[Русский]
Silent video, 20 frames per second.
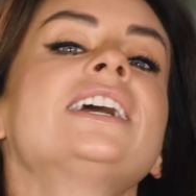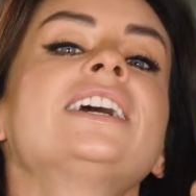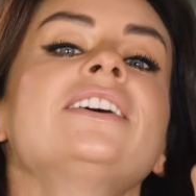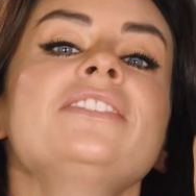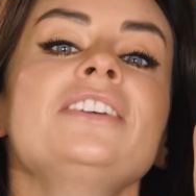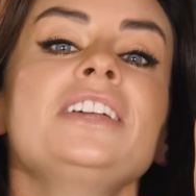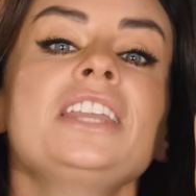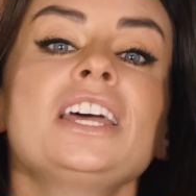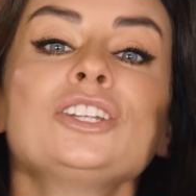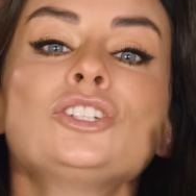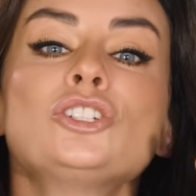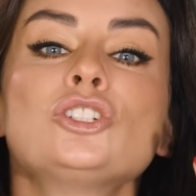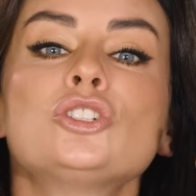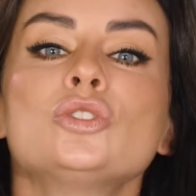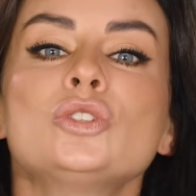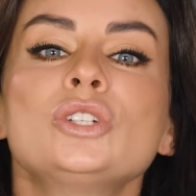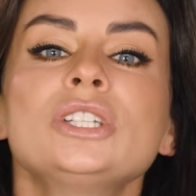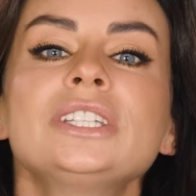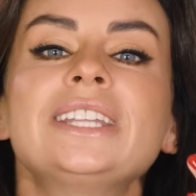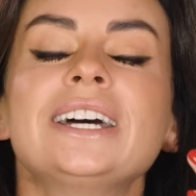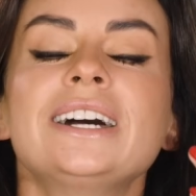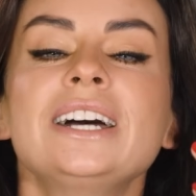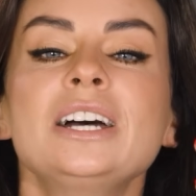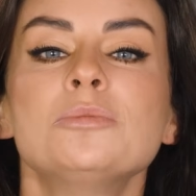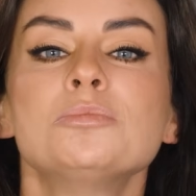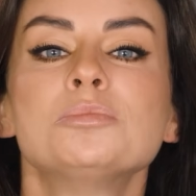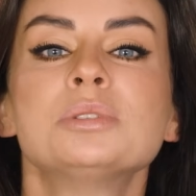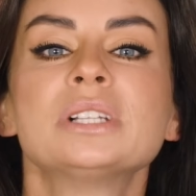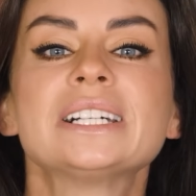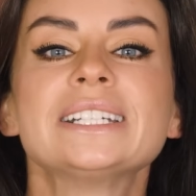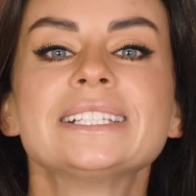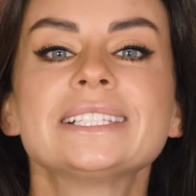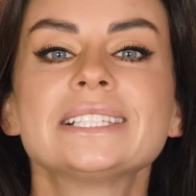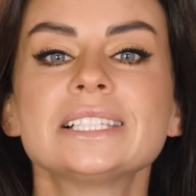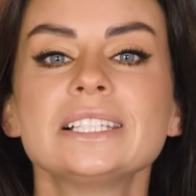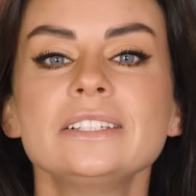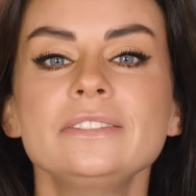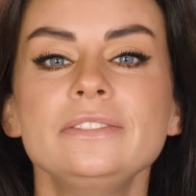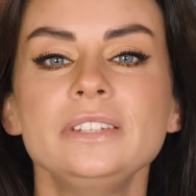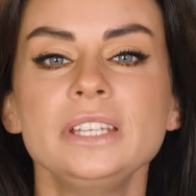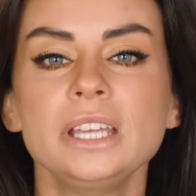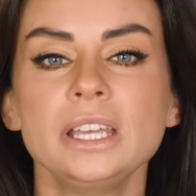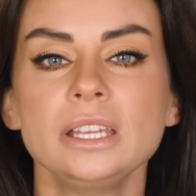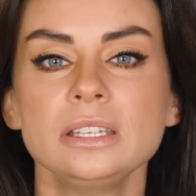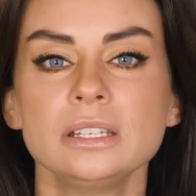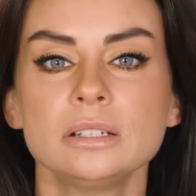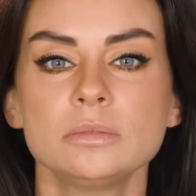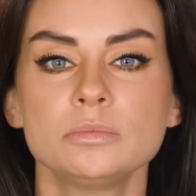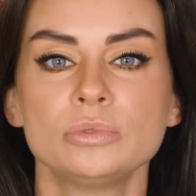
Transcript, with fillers: говорят, что это благословение